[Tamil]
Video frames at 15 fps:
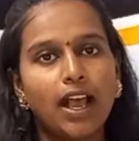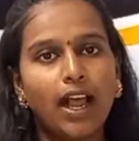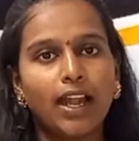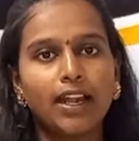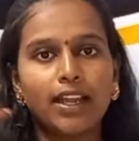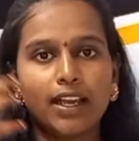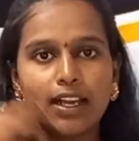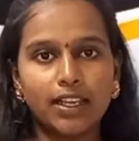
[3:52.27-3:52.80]

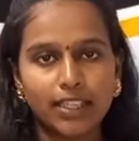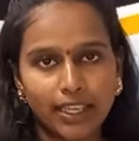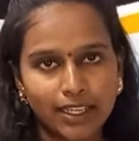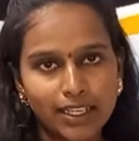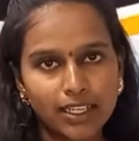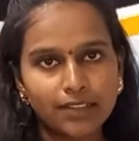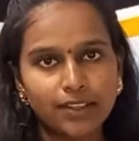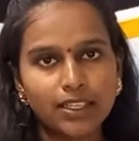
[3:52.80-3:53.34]
அண்டு
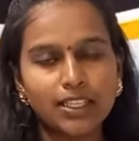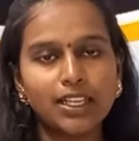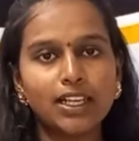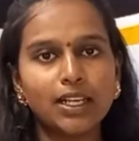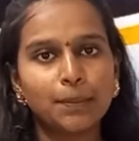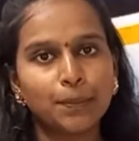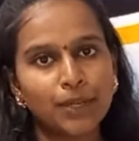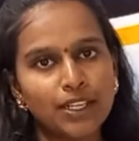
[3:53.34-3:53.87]
எங்களுக்கு வந்து
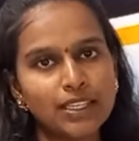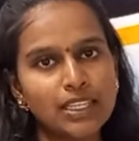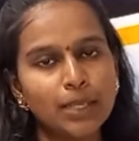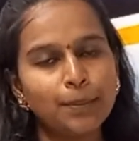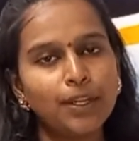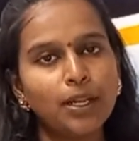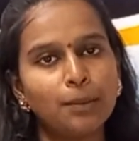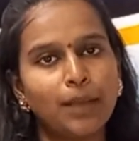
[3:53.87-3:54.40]

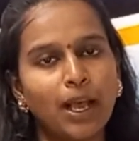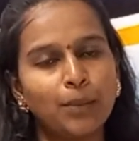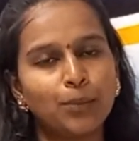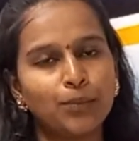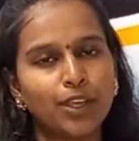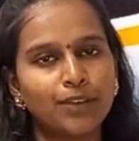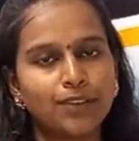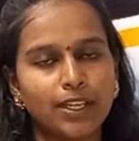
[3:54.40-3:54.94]
பிரின்சிபல்
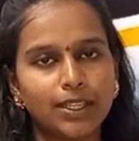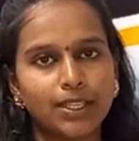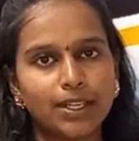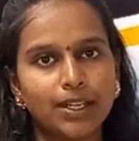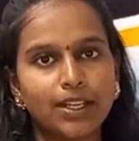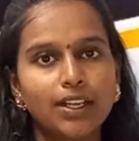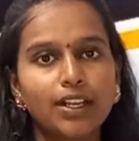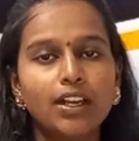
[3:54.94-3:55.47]
மேம்மே
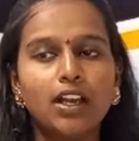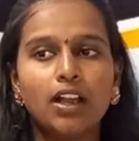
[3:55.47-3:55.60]
வந்துட்டு